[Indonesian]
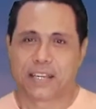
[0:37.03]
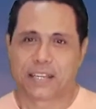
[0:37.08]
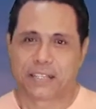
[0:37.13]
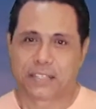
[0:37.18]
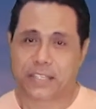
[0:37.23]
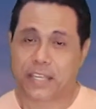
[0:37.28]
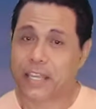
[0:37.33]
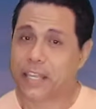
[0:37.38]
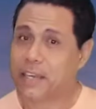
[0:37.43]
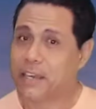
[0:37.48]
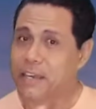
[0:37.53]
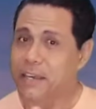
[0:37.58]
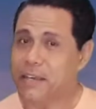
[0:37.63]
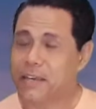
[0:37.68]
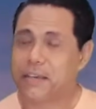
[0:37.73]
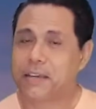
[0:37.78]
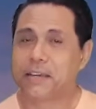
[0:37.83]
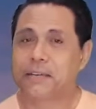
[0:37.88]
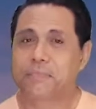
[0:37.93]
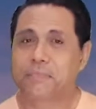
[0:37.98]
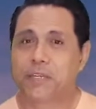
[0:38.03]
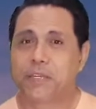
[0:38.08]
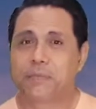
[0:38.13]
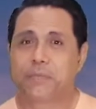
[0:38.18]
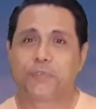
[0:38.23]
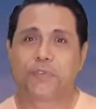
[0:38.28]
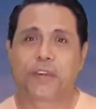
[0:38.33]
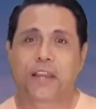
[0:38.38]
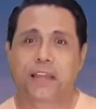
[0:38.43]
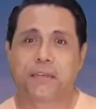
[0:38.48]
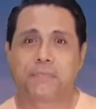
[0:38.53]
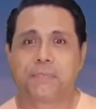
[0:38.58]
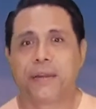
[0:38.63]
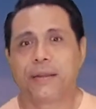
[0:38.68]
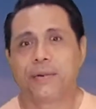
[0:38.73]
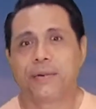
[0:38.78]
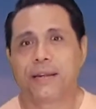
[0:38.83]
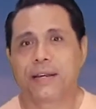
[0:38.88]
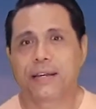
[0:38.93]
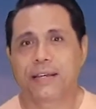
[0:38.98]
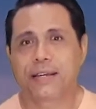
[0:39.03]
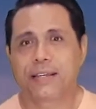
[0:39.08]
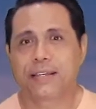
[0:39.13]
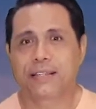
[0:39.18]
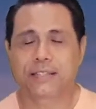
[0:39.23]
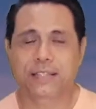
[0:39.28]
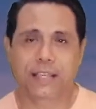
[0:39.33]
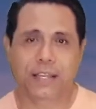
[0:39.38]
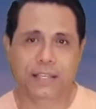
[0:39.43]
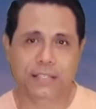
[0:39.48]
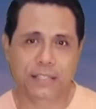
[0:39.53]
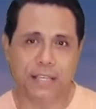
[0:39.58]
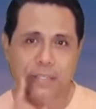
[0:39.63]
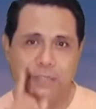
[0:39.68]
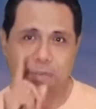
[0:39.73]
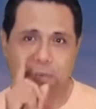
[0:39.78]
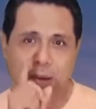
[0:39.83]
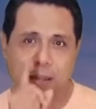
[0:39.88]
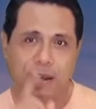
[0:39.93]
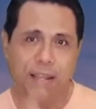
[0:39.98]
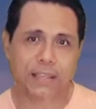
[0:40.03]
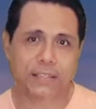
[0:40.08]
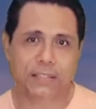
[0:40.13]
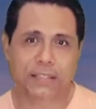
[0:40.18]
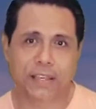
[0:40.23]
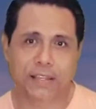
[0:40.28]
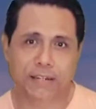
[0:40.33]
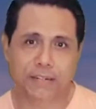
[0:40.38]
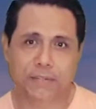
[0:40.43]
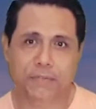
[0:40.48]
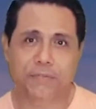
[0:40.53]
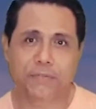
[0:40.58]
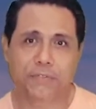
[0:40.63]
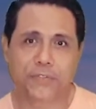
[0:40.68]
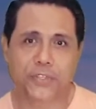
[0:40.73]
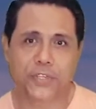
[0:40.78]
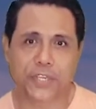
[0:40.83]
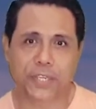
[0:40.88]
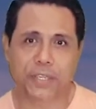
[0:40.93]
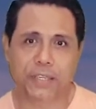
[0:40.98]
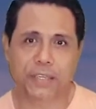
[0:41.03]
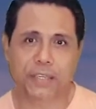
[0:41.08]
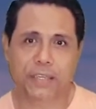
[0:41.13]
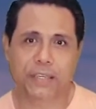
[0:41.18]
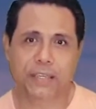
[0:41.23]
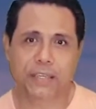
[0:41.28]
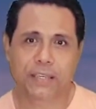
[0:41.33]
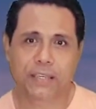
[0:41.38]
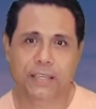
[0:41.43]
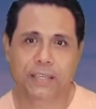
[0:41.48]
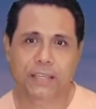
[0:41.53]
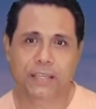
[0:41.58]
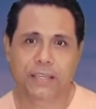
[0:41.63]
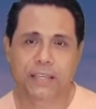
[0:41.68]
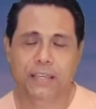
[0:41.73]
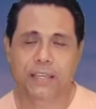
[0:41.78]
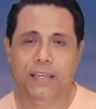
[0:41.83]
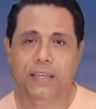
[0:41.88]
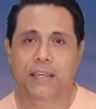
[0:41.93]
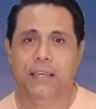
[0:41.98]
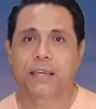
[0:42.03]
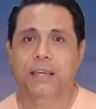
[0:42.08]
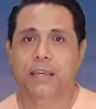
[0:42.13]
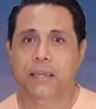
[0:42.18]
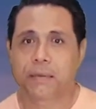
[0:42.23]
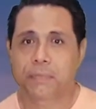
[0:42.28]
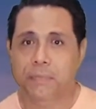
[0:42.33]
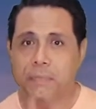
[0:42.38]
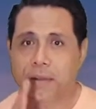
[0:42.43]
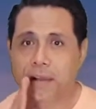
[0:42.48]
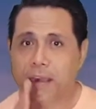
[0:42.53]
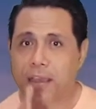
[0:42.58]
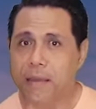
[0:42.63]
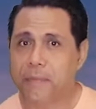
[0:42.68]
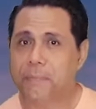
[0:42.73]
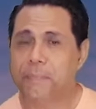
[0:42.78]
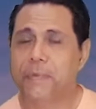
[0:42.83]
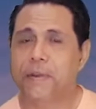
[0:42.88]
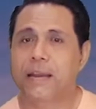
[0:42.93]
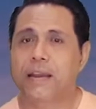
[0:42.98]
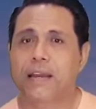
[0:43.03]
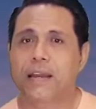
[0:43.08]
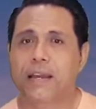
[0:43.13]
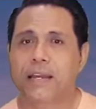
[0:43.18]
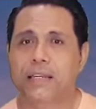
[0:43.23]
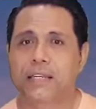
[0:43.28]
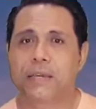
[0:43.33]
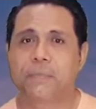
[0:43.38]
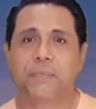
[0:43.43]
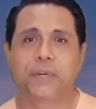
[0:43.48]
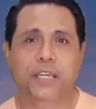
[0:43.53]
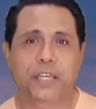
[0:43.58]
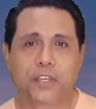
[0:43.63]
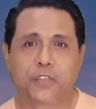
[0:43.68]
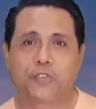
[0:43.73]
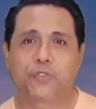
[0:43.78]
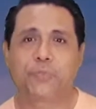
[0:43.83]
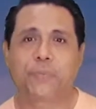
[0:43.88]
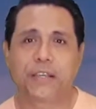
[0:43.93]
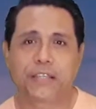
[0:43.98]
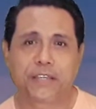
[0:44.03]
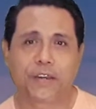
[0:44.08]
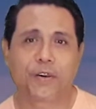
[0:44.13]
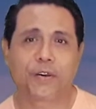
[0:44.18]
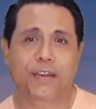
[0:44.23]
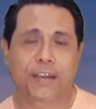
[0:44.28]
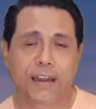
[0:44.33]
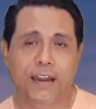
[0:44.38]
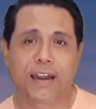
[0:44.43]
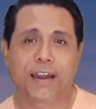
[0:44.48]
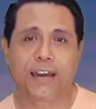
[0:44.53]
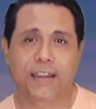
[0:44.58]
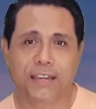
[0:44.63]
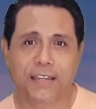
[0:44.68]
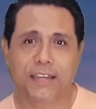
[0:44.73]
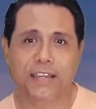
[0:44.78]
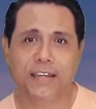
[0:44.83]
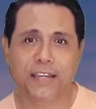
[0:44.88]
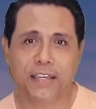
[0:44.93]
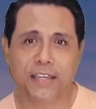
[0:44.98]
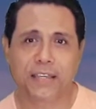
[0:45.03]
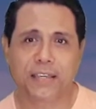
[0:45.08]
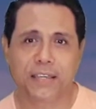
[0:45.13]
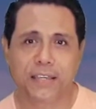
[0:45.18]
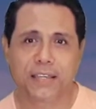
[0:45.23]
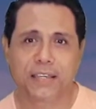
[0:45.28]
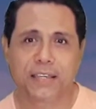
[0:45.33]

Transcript: Saya menemukan bahwa salah satu alasan kunci mengapa ada begitu banyak orang hari ini